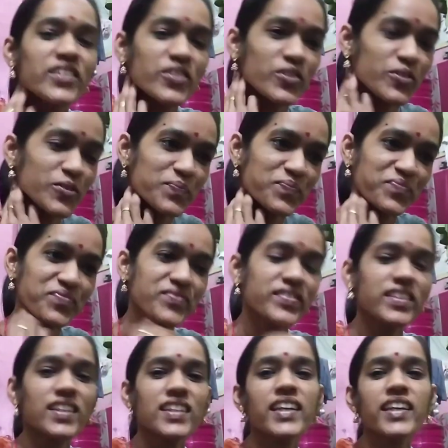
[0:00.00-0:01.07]
तो
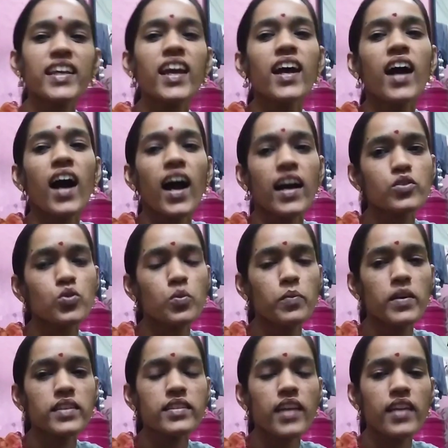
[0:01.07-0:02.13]
ठीक है आज
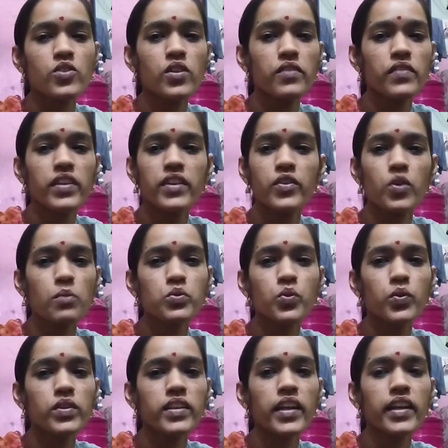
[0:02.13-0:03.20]
सुबह से एक्चुअली वीडियो हम
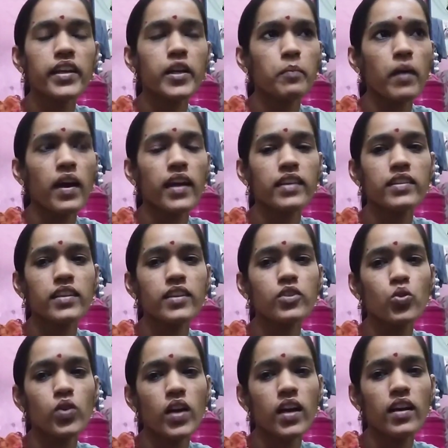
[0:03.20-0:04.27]
शूट नहीं कर पाए थे
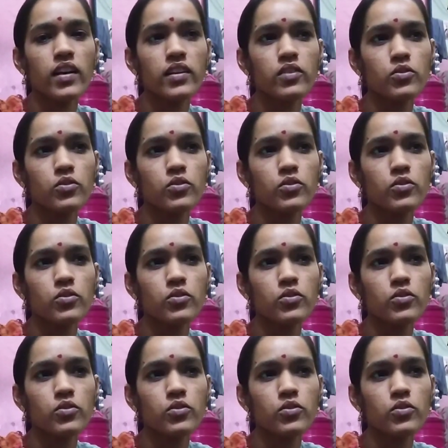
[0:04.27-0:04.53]
थोड़ा